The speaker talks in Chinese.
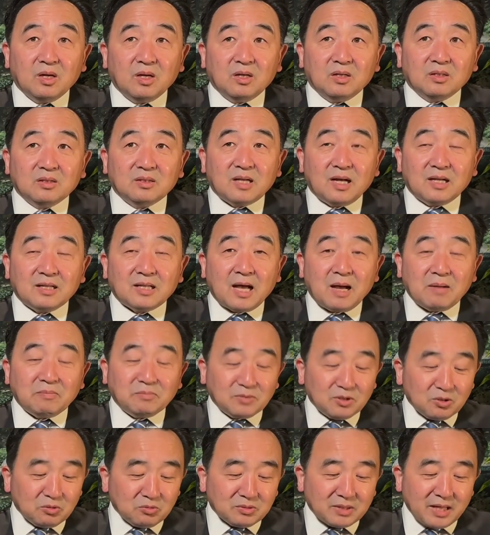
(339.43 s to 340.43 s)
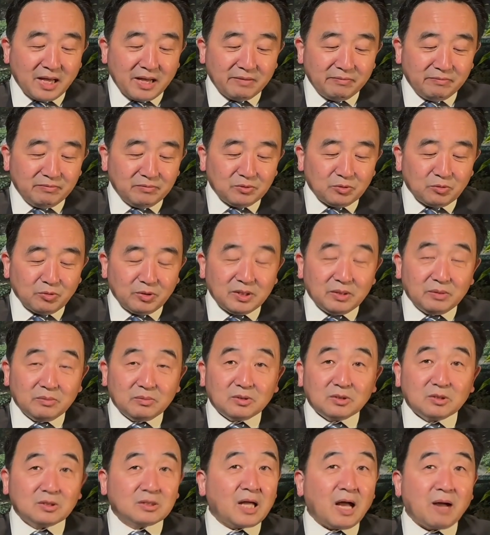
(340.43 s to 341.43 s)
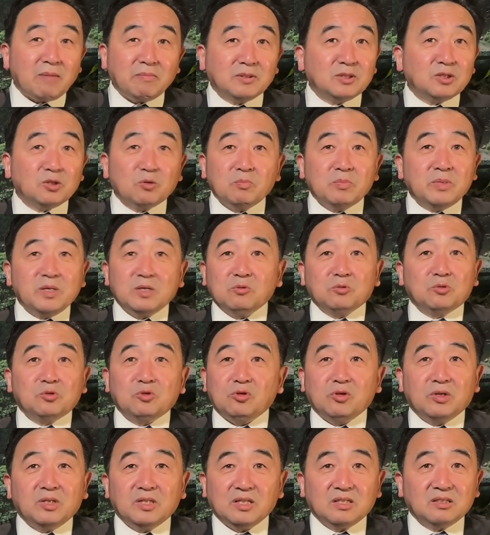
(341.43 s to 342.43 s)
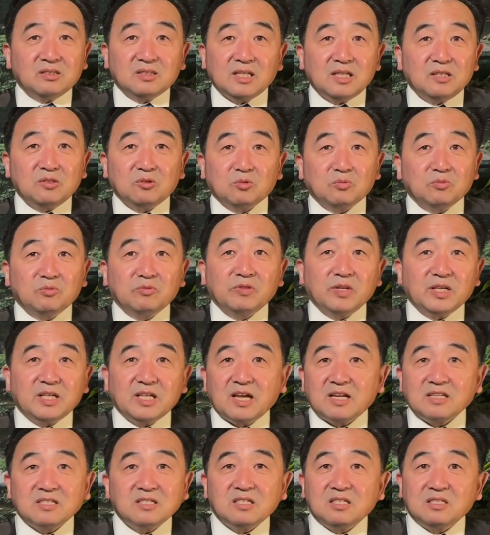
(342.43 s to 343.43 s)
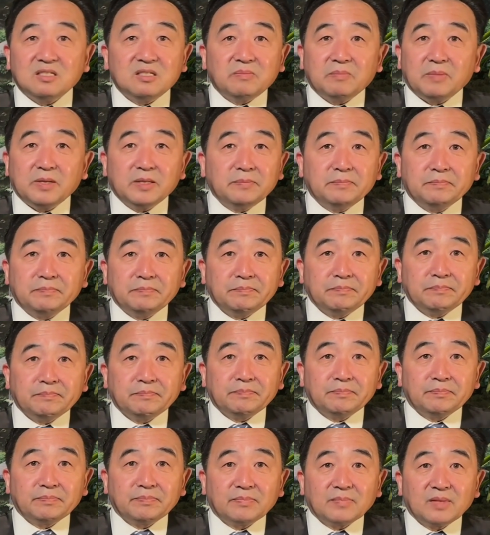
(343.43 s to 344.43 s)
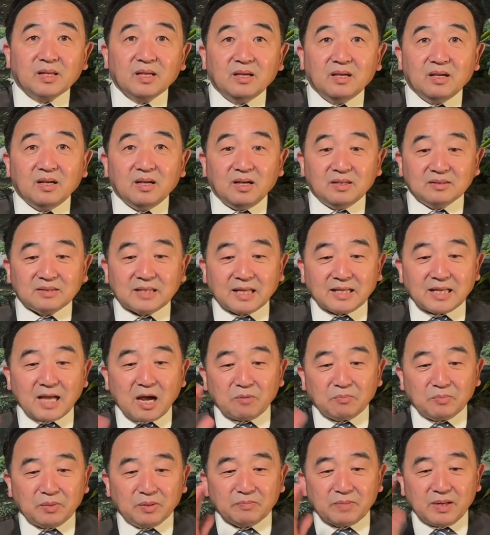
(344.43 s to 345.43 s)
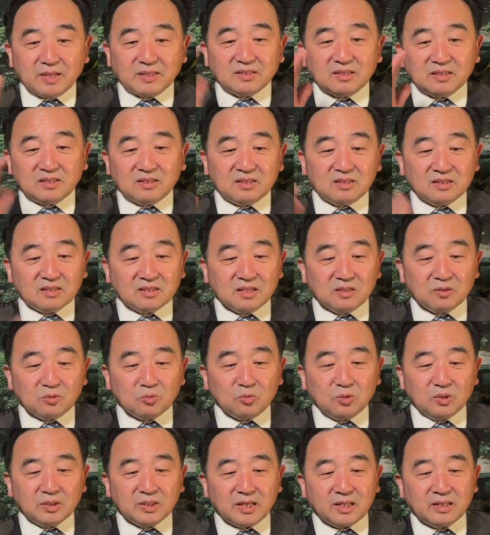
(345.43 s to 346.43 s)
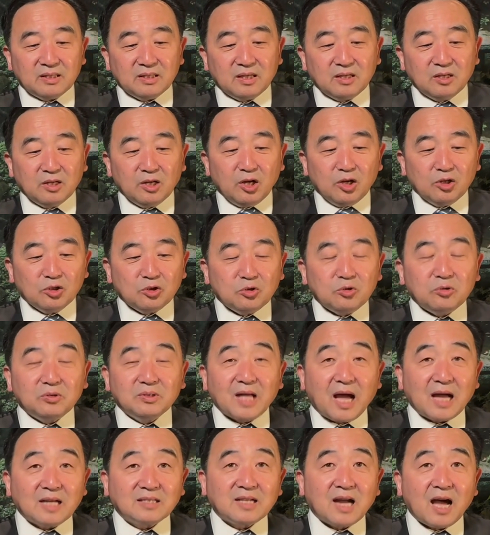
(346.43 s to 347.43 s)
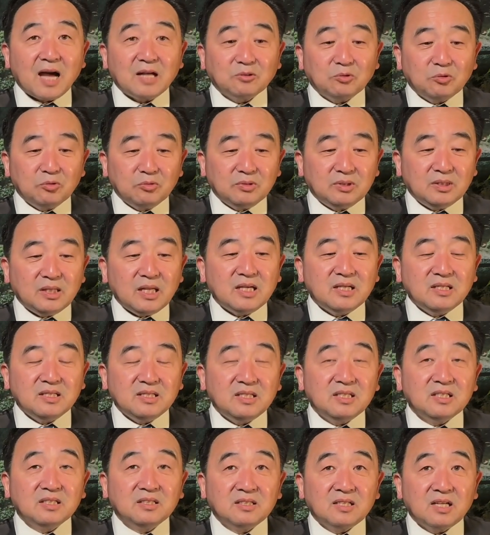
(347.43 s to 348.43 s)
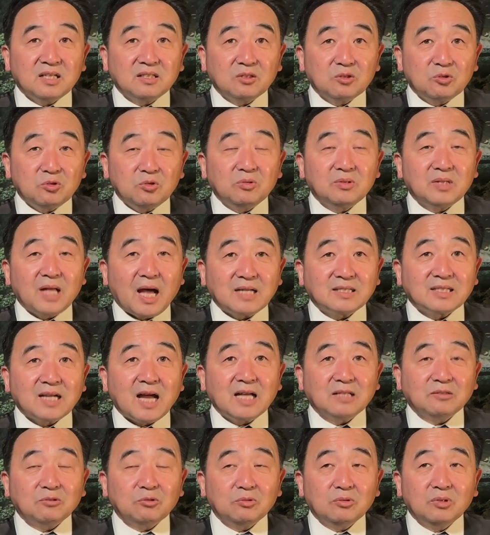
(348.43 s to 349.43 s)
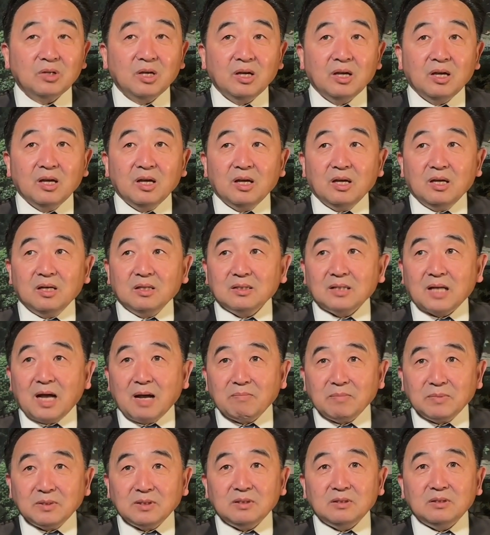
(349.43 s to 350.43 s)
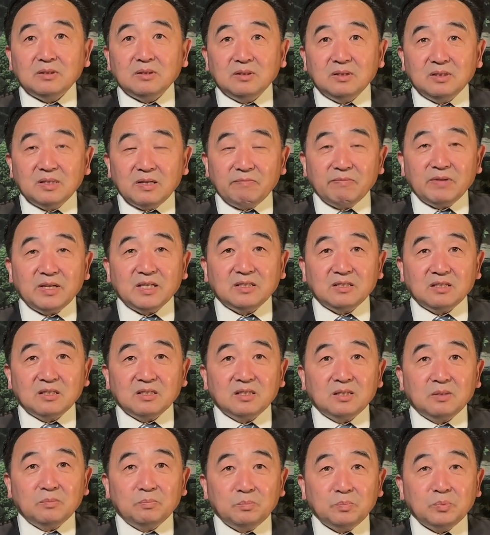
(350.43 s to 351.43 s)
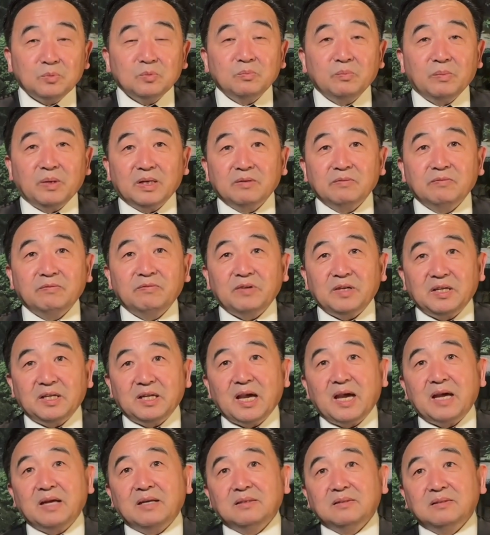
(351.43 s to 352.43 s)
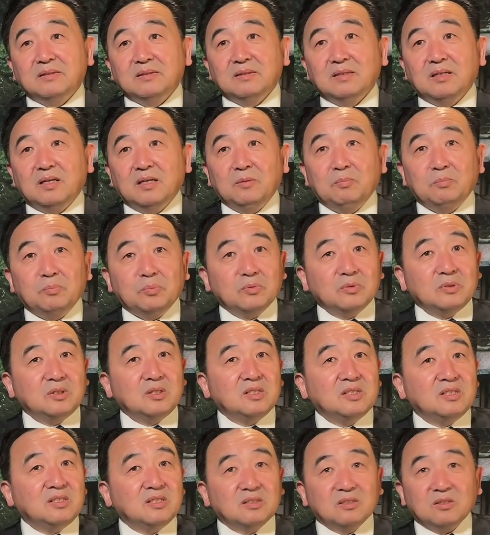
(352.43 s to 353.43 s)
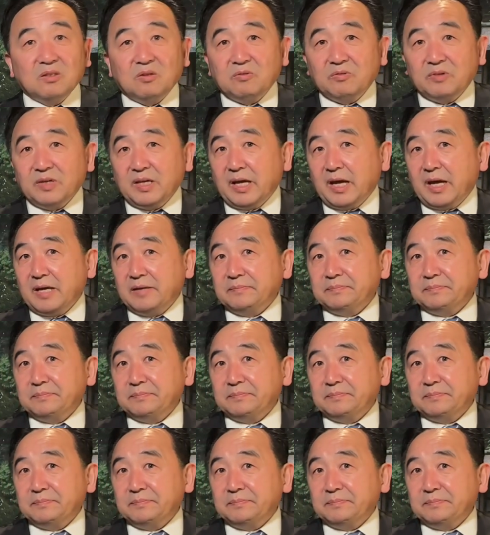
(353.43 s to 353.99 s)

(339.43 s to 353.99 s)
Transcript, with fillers: 那他们都在对，他们都没有确定这种肺炎是什么。呃，大家要明白，这是跟国内的。巨大差距，定性上的巨大差距。他们认为这是不明肺炎，而不是行走肺炎。